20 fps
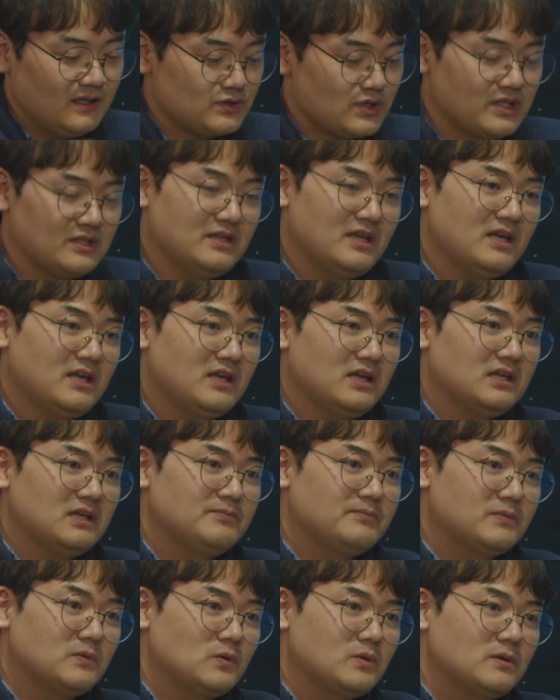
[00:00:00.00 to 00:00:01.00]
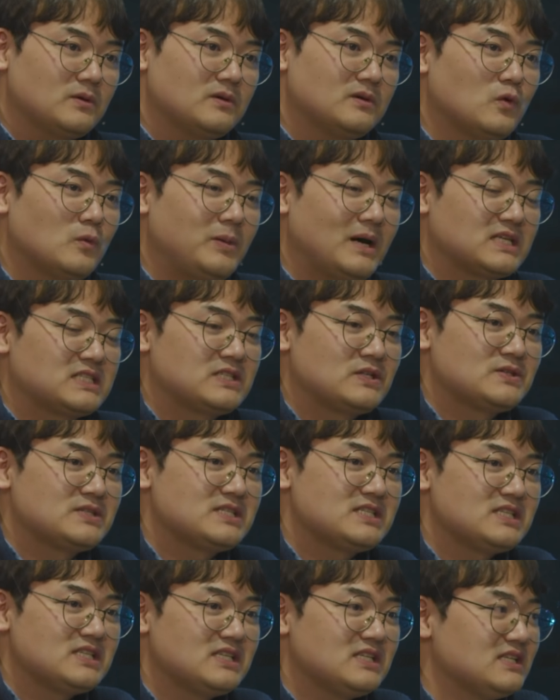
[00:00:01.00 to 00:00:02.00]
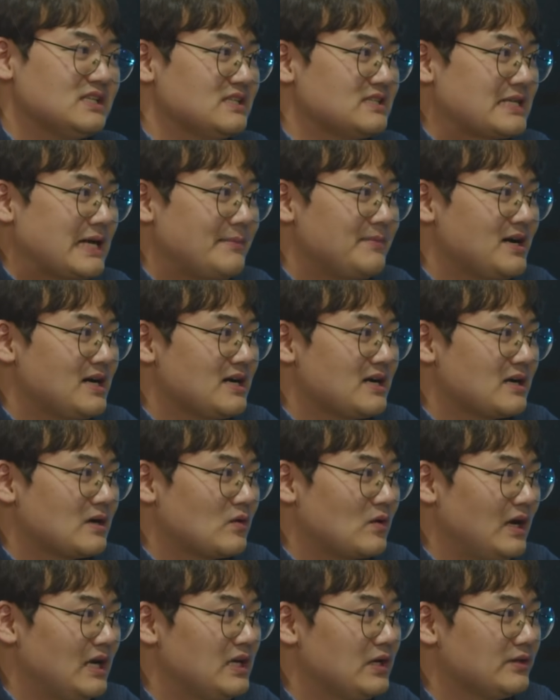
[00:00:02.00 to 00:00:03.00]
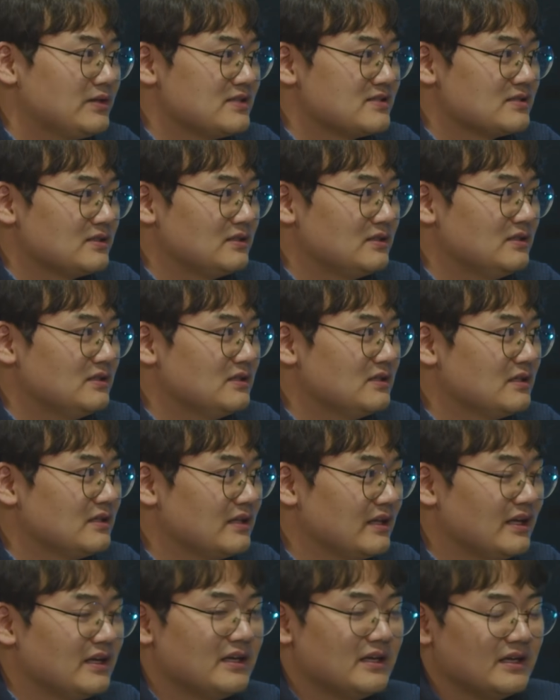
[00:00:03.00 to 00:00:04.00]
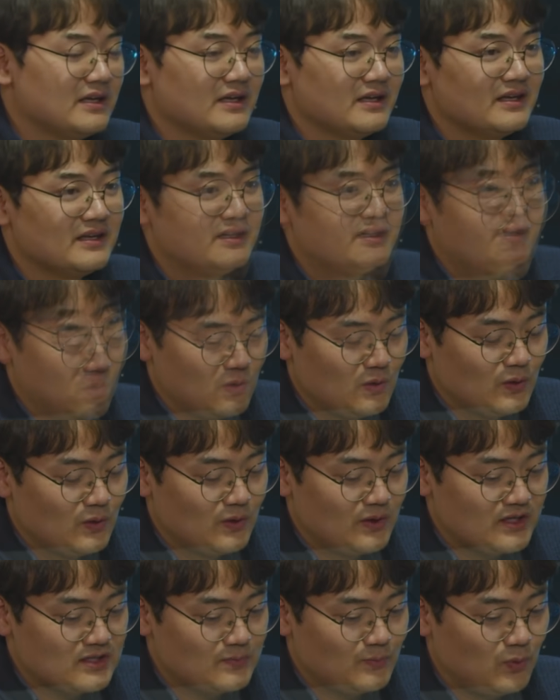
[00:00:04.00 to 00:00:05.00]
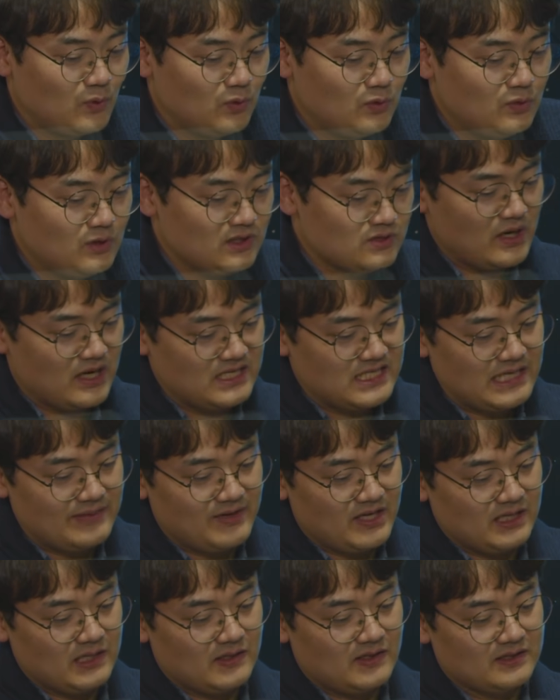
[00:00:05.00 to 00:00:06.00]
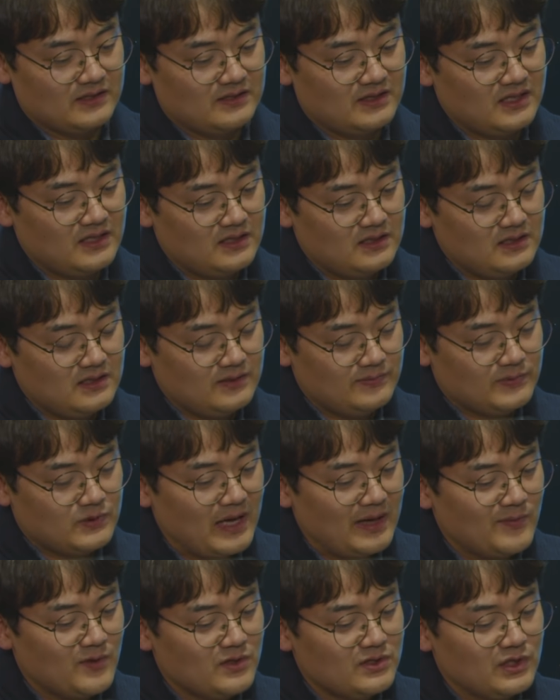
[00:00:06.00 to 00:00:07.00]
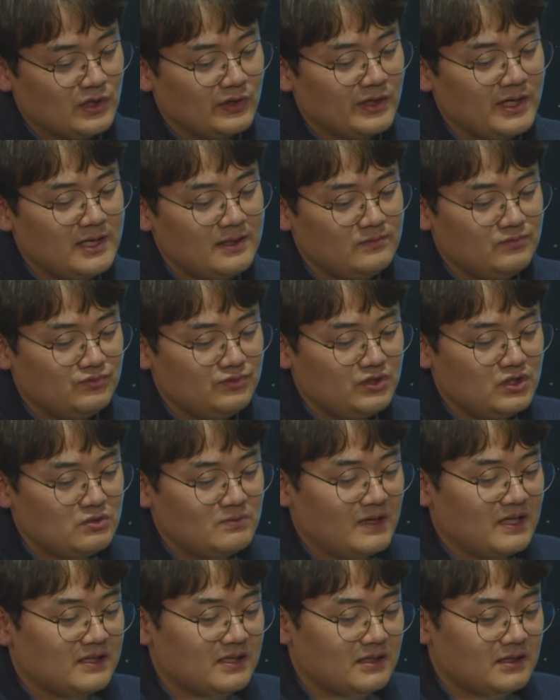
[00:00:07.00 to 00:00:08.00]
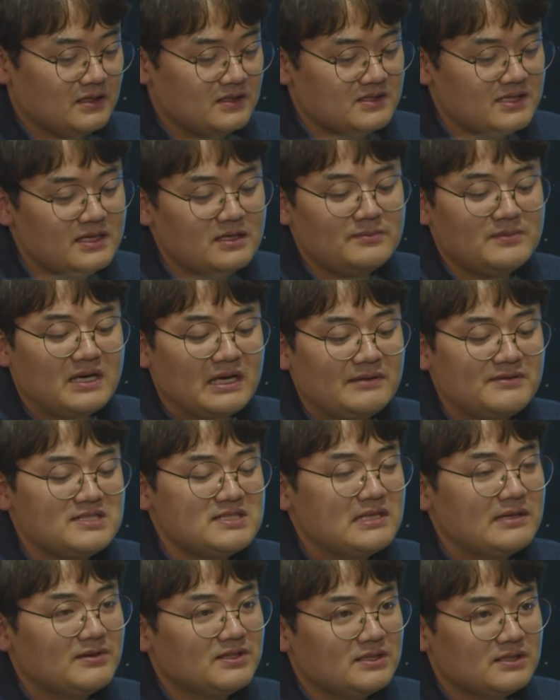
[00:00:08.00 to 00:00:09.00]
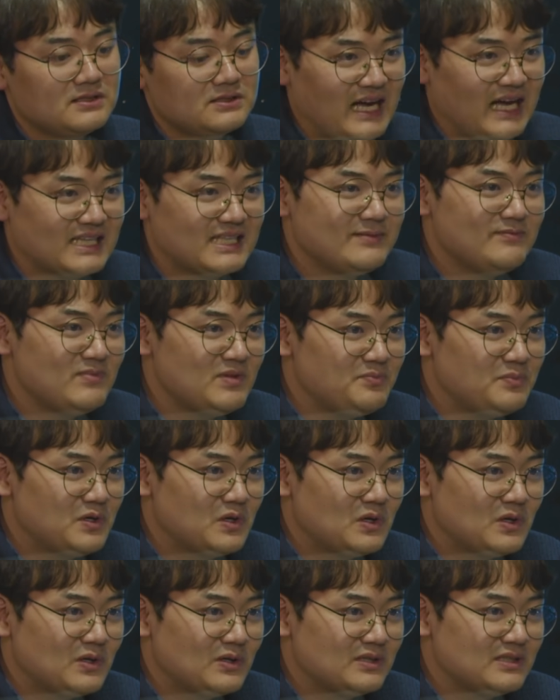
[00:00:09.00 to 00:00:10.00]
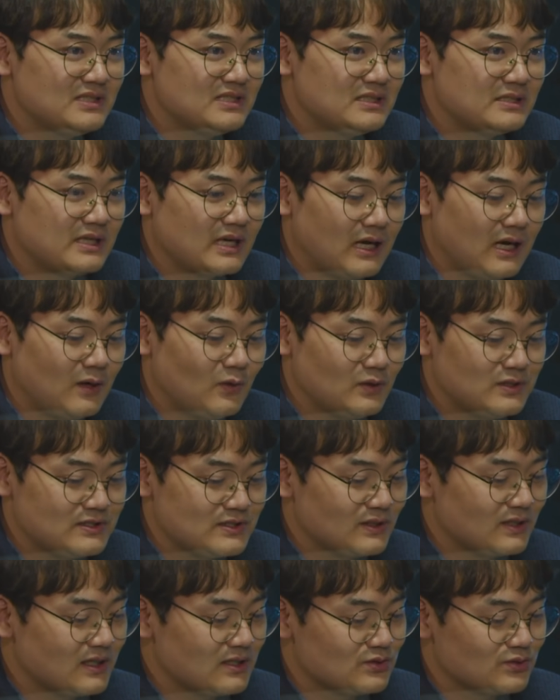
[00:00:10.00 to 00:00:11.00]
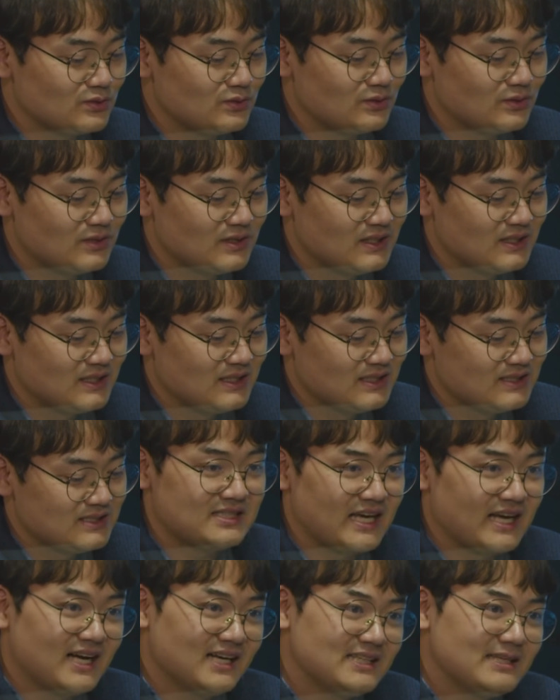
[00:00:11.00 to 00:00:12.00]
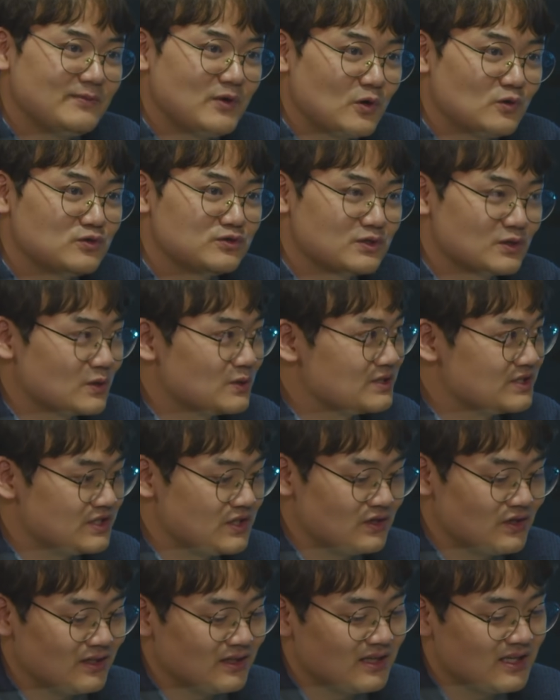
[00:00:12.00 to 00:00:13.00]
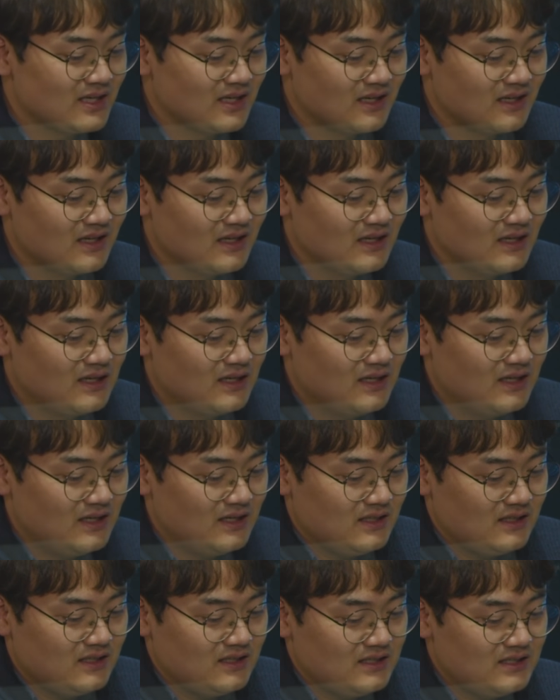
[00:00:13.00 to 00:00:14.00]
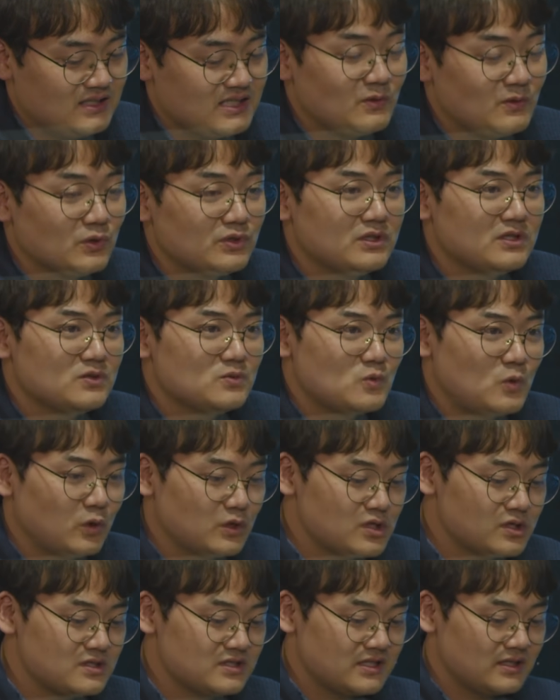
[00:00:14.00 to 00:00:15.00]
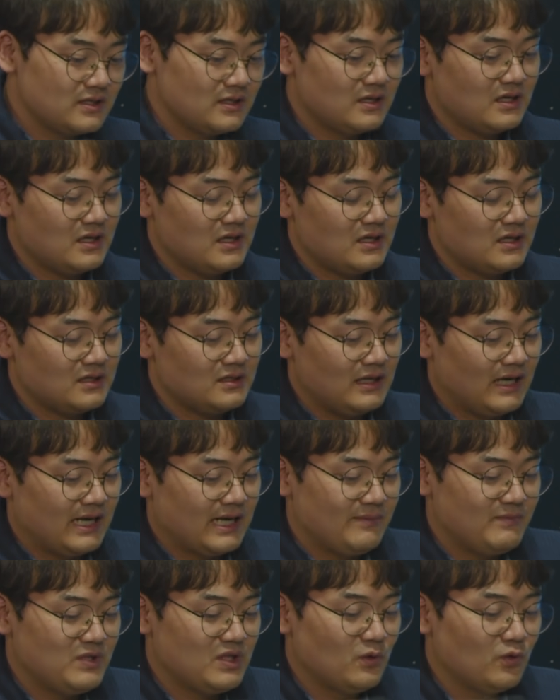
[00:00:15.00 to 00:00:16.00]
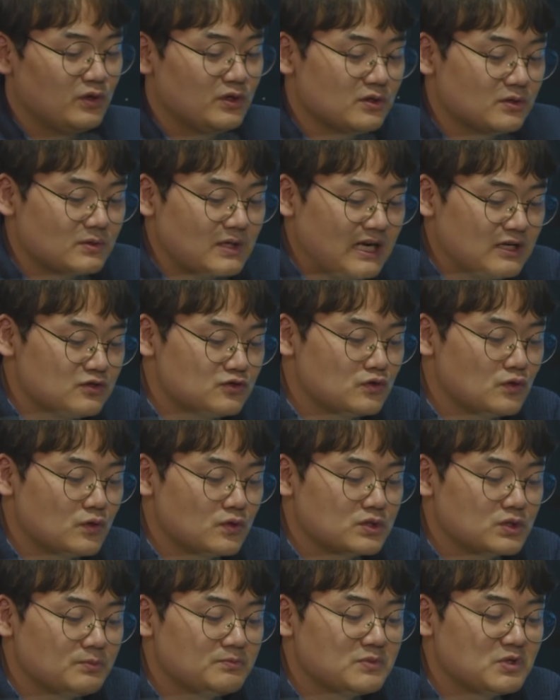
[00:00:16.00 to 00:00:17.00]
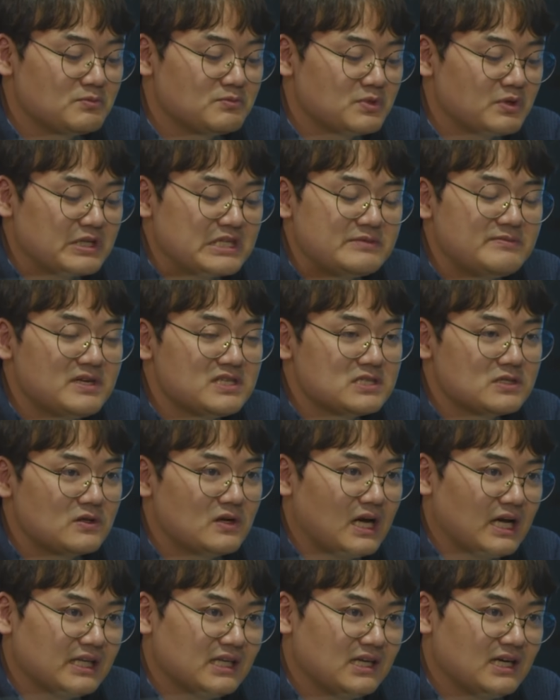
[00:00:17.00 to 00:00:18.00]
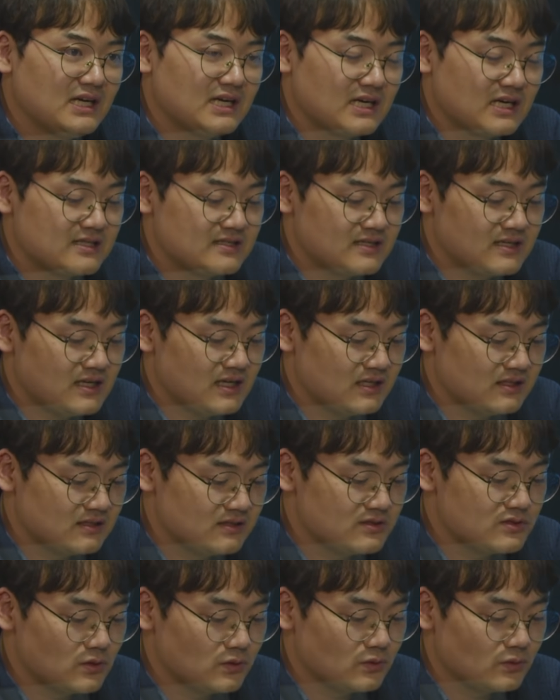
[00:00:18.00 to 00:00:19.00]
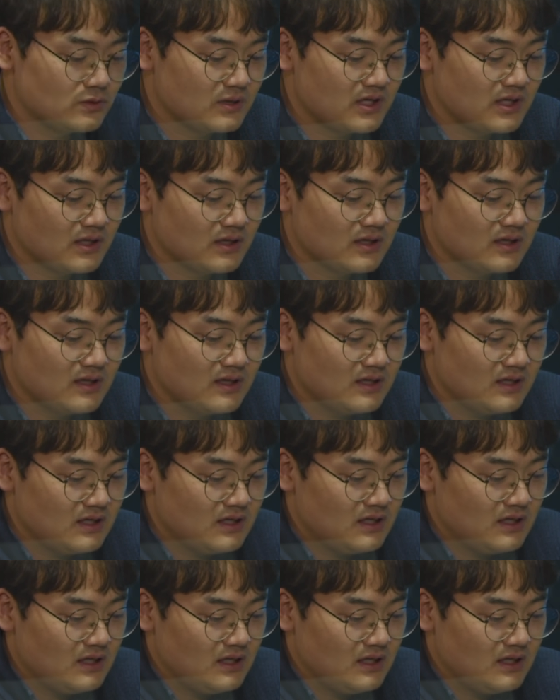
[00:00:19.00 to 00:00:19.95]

최근에 이고 박시선 씨 사망 관련돼서 아. 네, 언론에서 보도가 굉장히 많이 나왔는데 이게 매번 연예인분들이 좀 안타깝게 생을 마감하실 때마다 같은 비평을 제가 하고 있어가지고 그렇죠. 음. 제가 다 명구스러울 지경인데 아이고. 이게 참 어떻게 좀 고쳐질 생각을 안 합니다. 오히려 갈수록 점점 더 심해지는 거 아닌가라는 음. 생각이 들 정도인데. 음.